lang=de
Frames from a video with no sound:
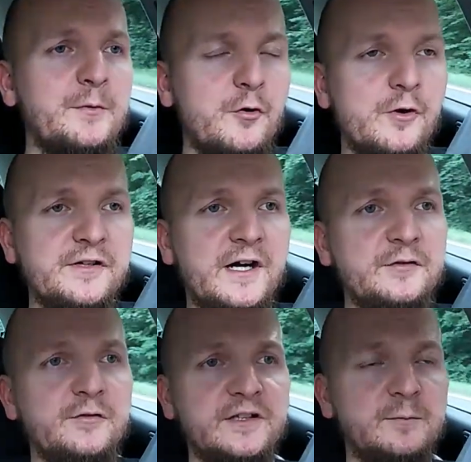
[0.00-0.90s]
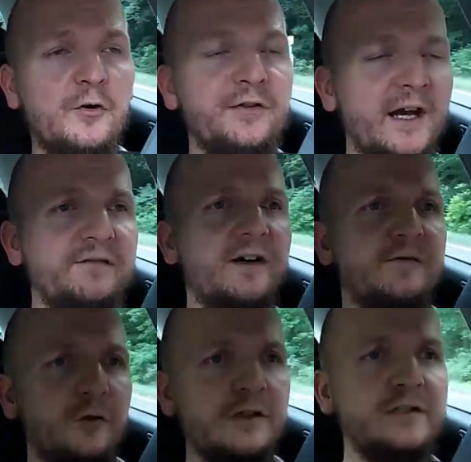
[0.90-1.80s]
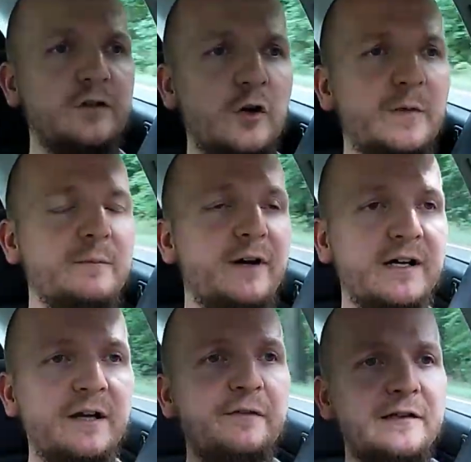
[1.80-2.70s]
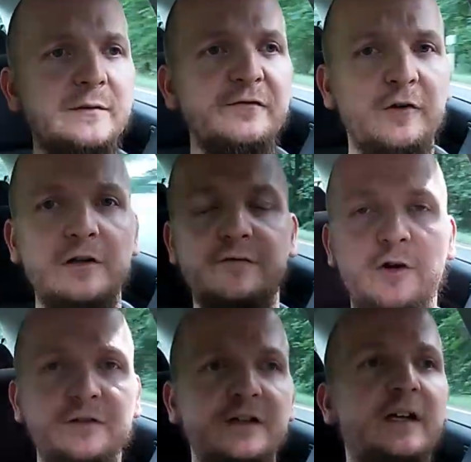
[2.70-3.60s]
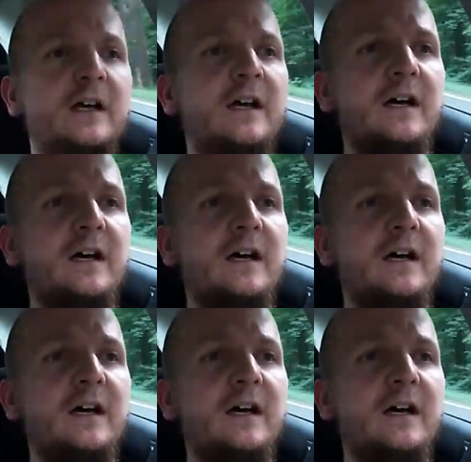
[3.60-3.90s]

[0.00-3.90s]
abgeholt hat und ich muss einfach wirklich nochmal ein paar ganz liebevolle Worte